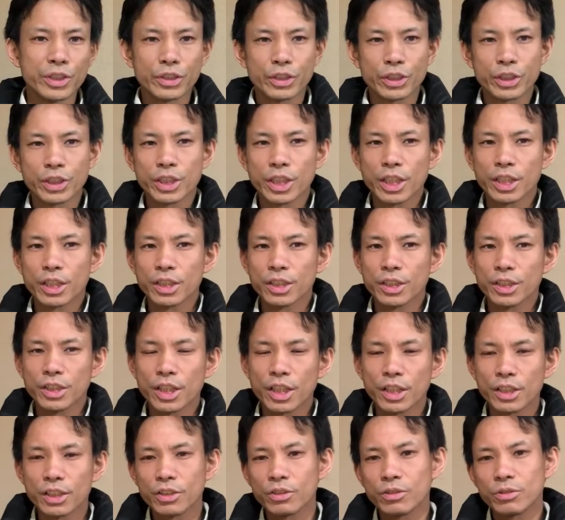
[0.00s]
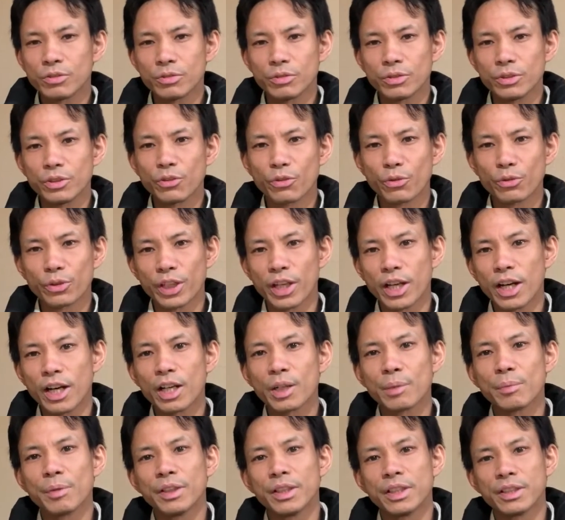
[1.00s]
意識的にできるようで
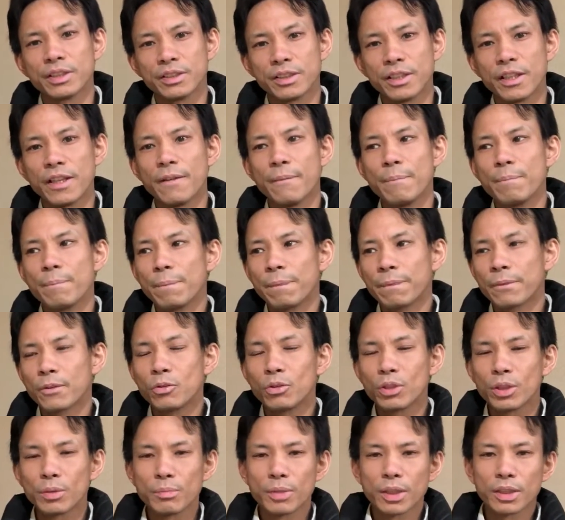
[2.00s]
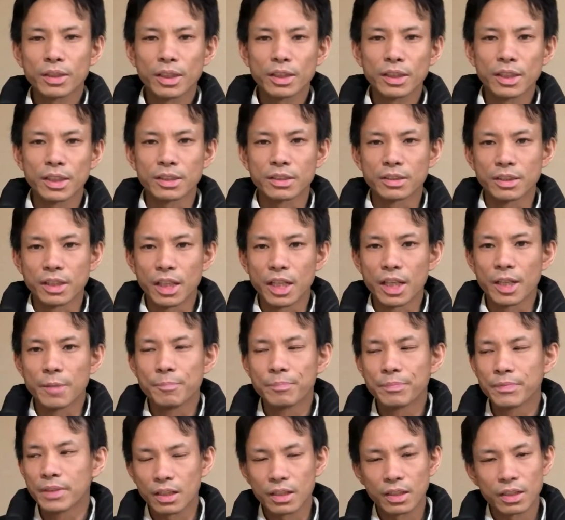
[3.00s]
あればですね、これまたです
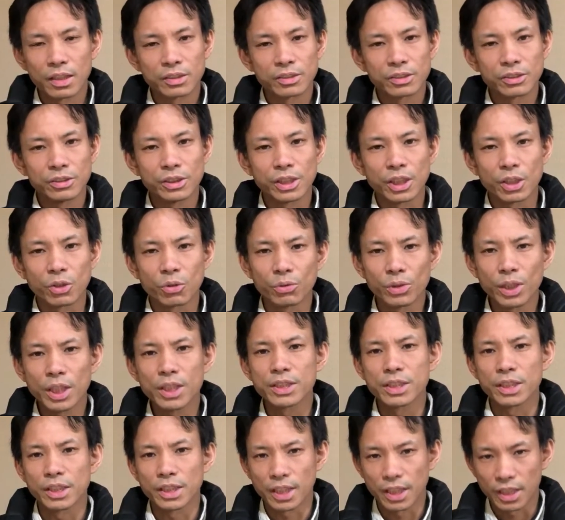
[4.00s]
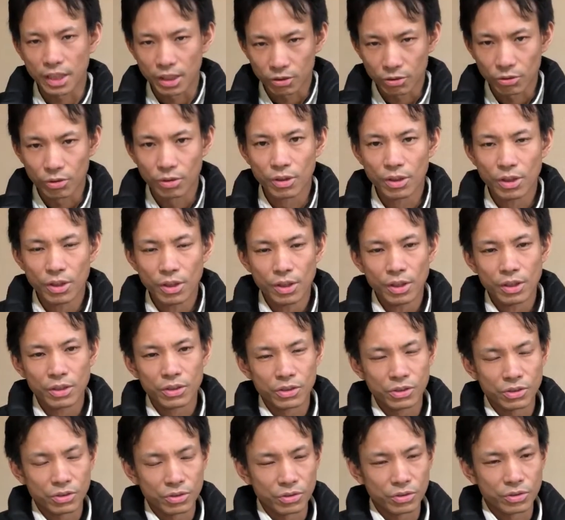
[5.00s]
ね、体がついてこないんじゃないかと
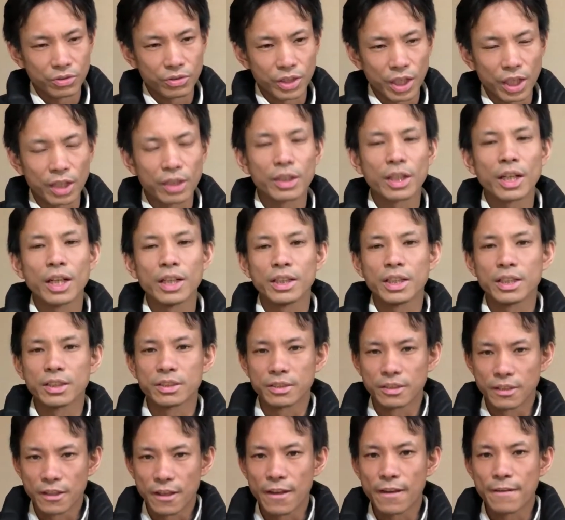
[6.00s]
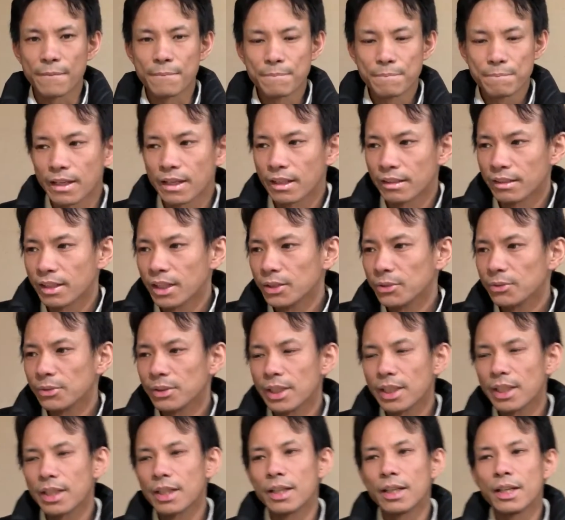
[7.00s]
いう見解ですね。な
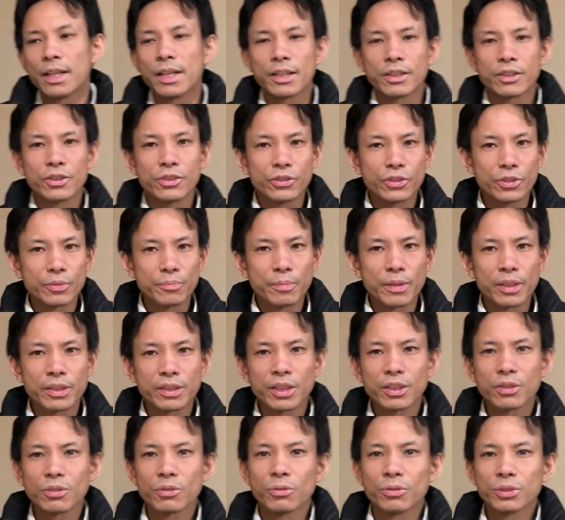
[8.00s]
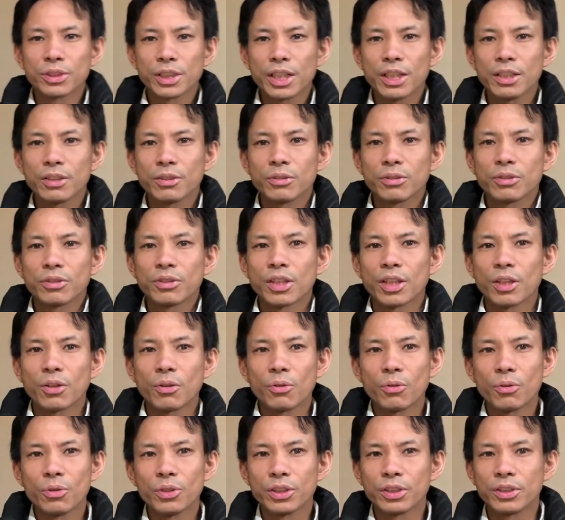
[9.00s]
ので 90% 抑え
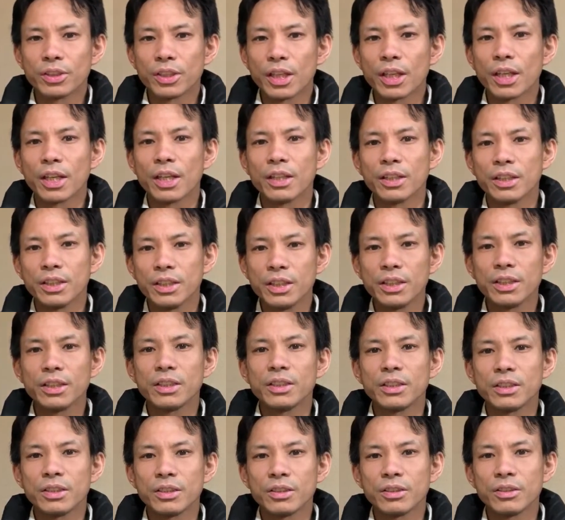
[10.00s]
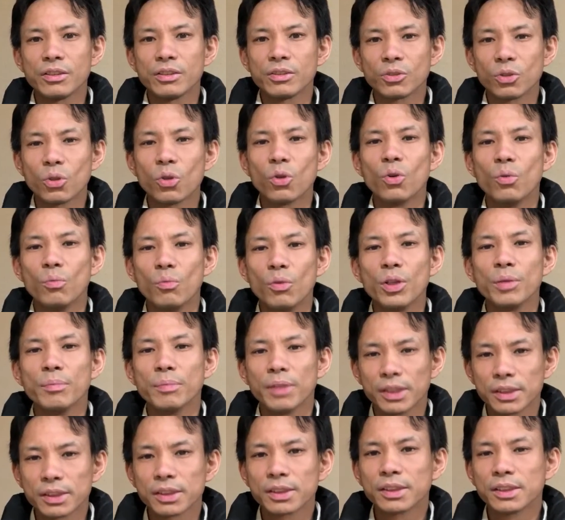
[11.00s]
ておいていいと思
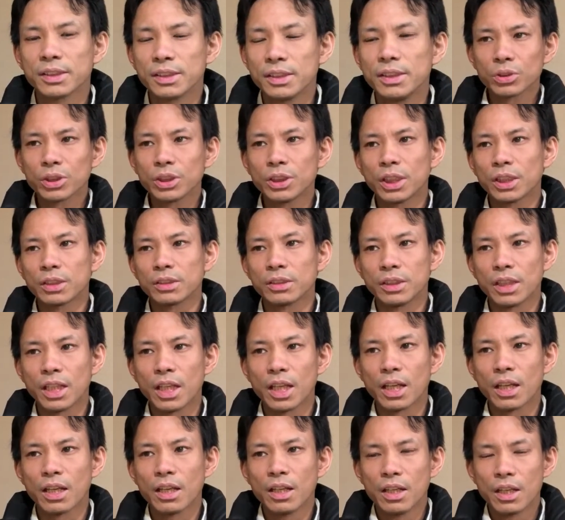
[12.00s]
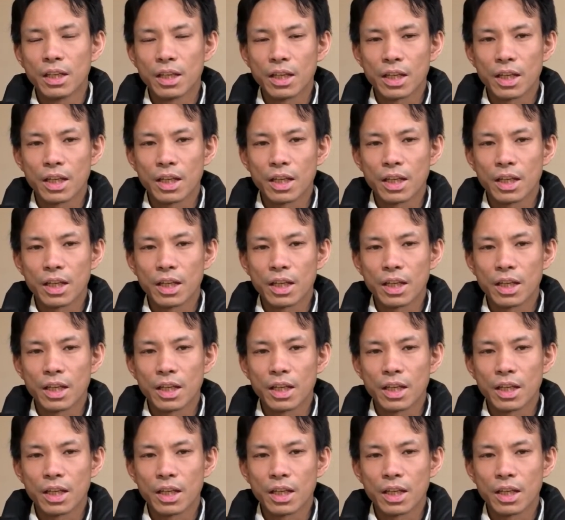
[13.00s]
います。少しですね、